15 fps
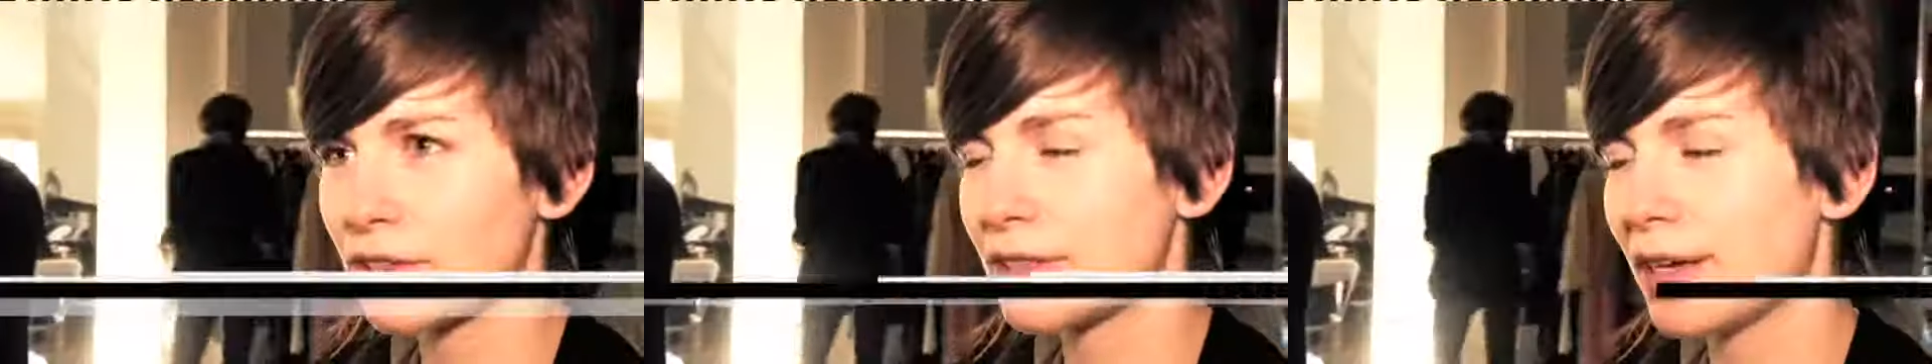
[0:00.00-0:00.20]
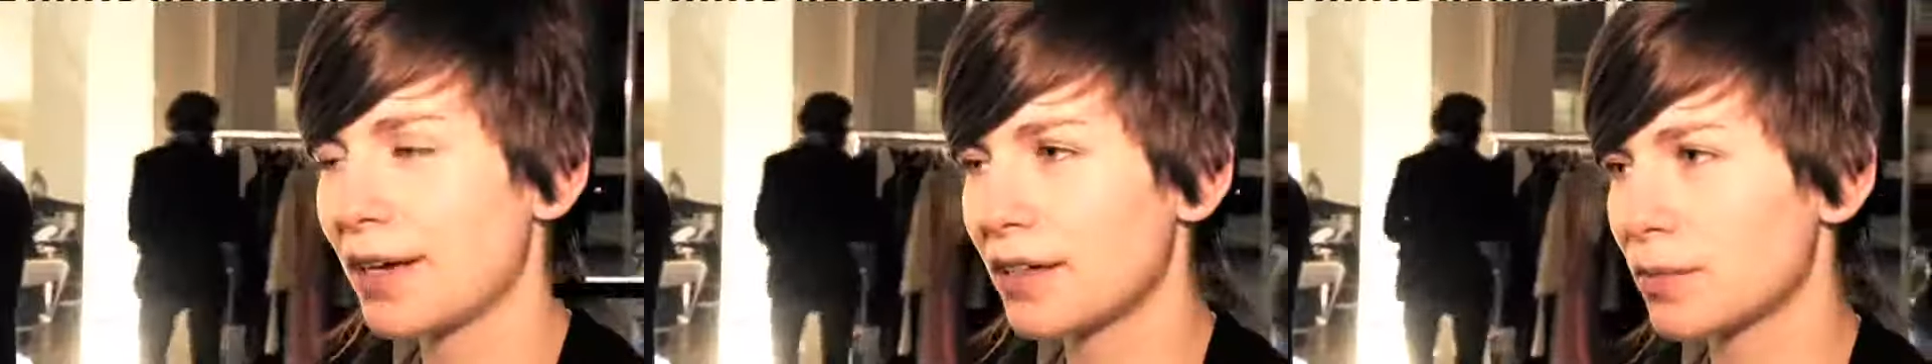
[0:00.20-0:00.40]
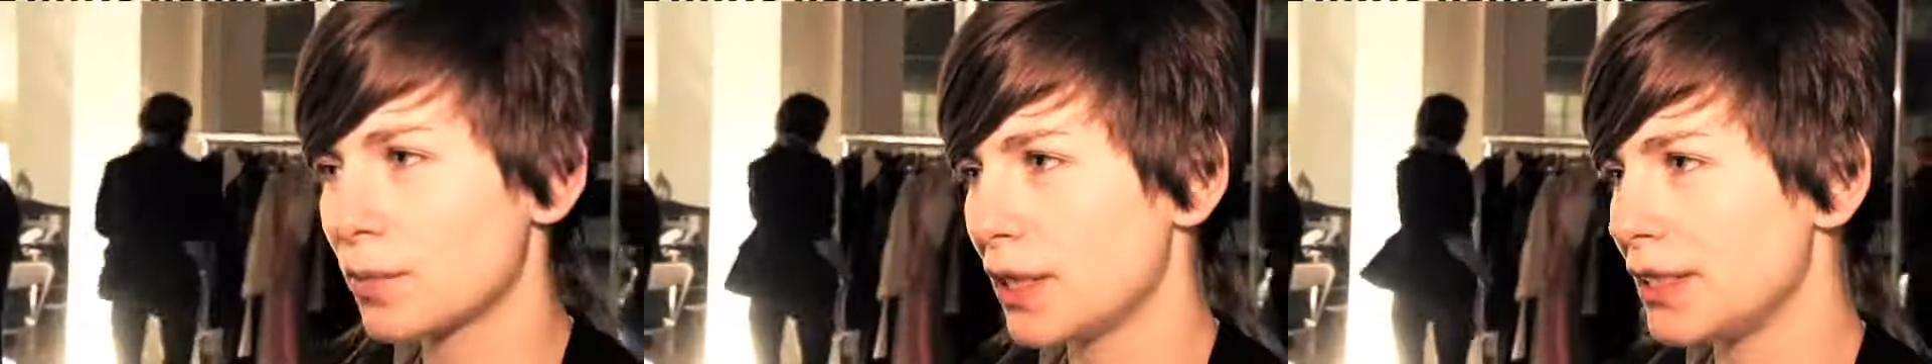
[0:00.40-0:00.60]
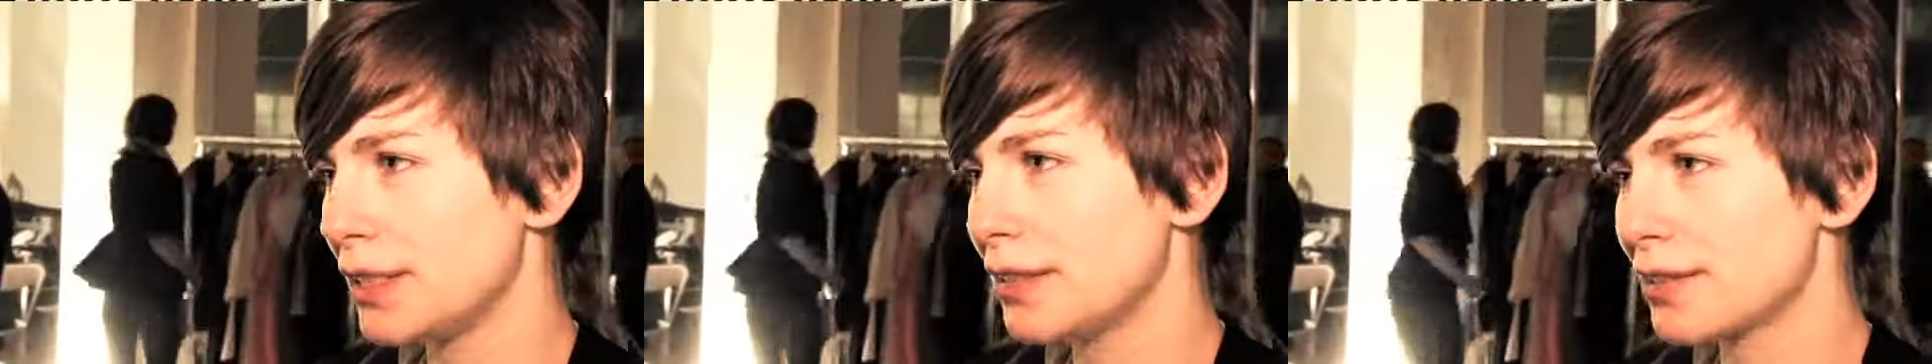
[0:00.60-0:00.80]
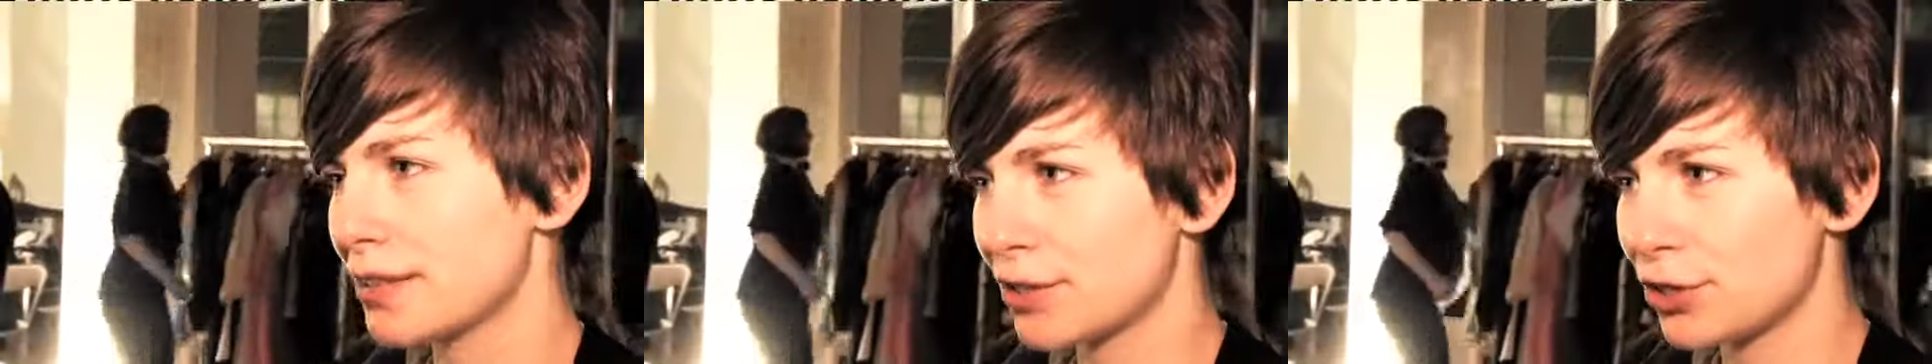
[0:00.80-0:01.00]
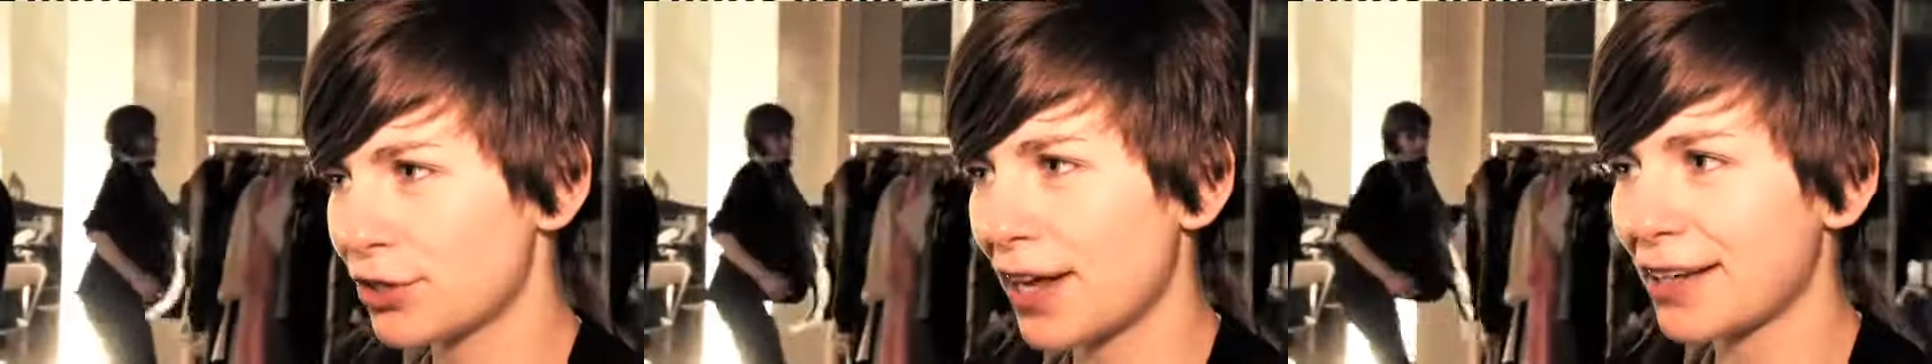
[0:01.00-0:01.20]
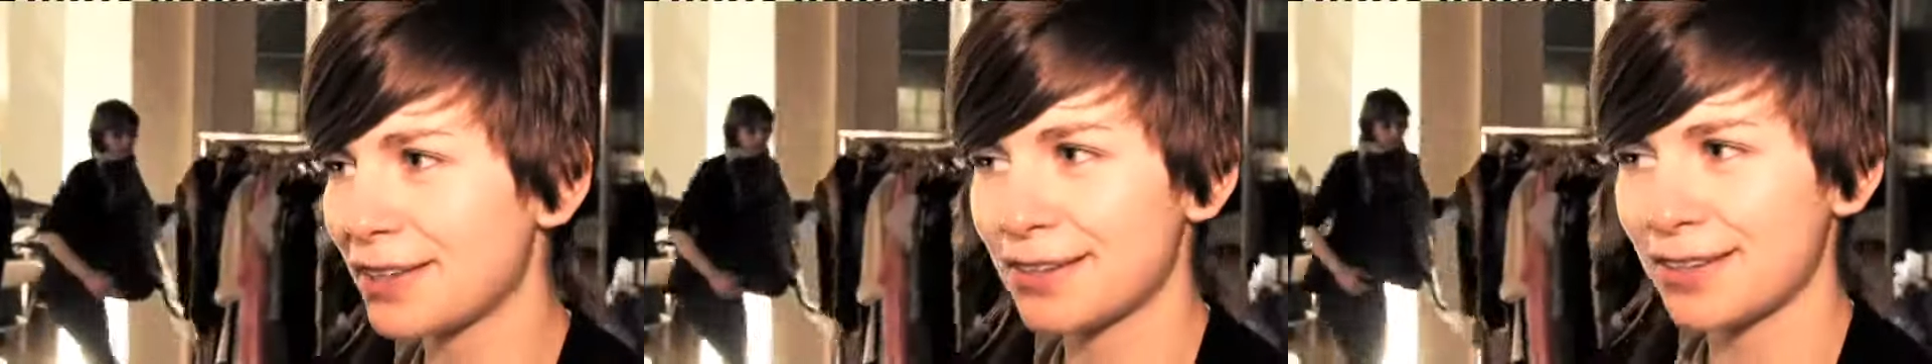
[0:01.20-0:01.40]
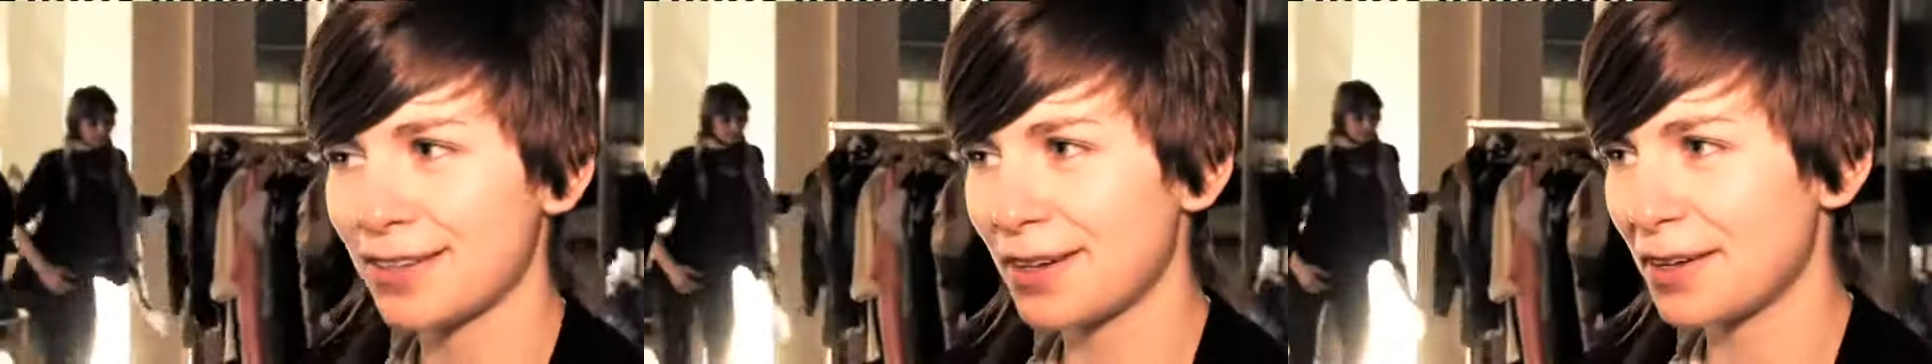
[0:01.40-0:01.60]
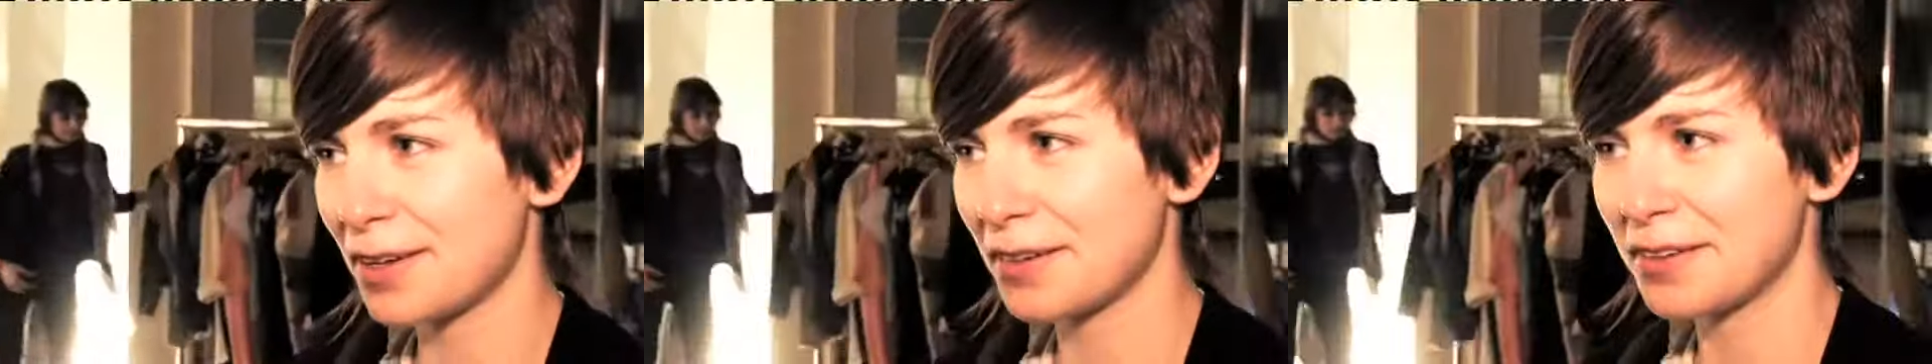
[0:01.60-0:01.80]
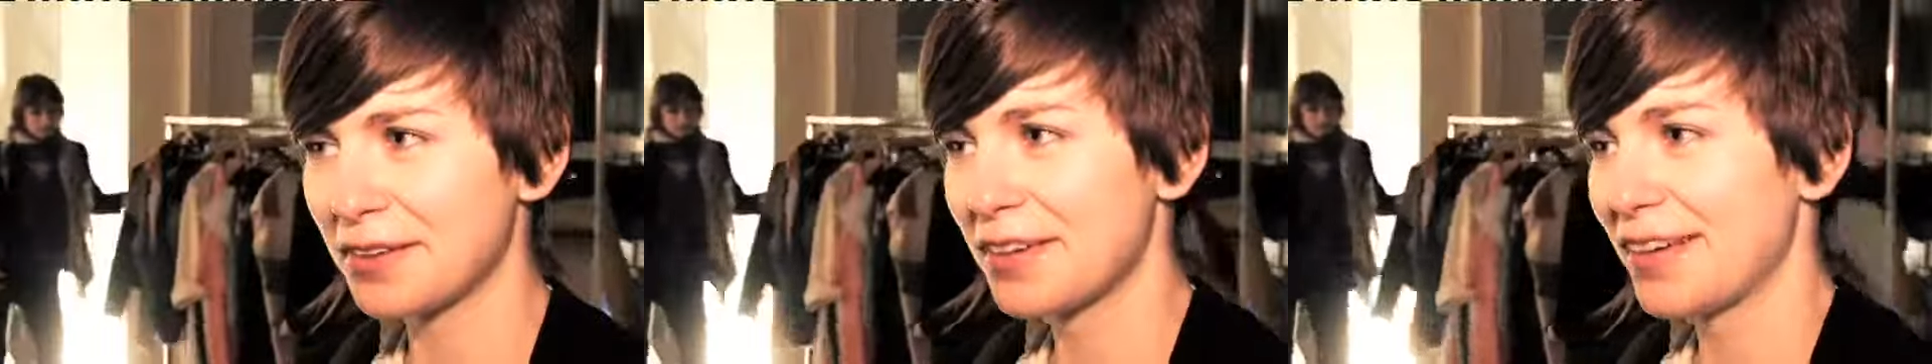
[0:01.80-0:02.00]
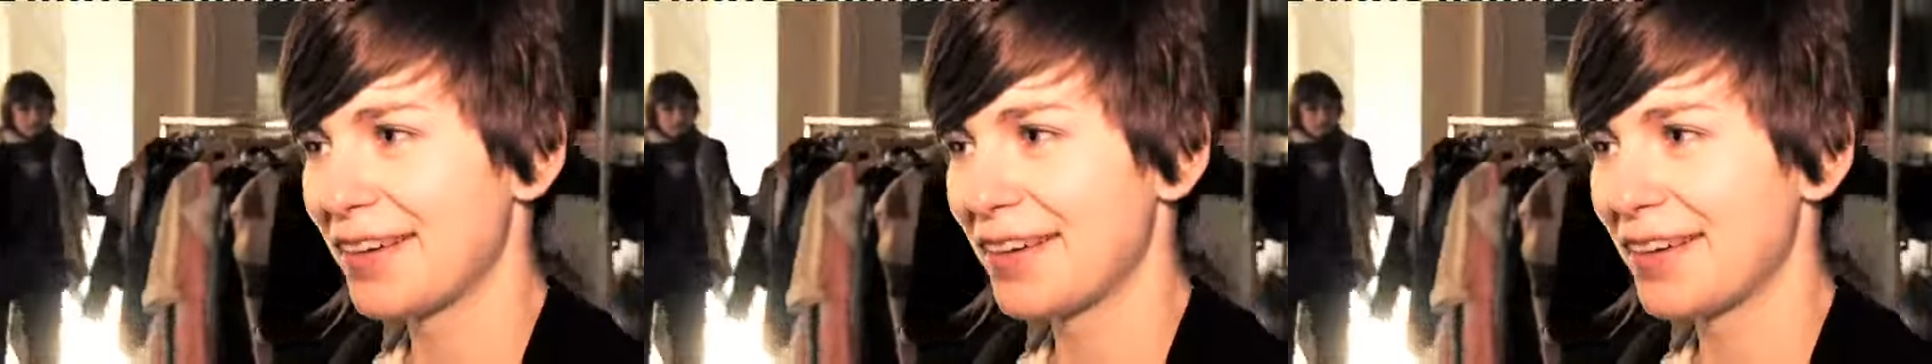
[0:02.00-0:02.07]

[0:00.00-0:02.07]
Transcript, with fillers: Ich denke, Berlin ist eine Stadt, äh,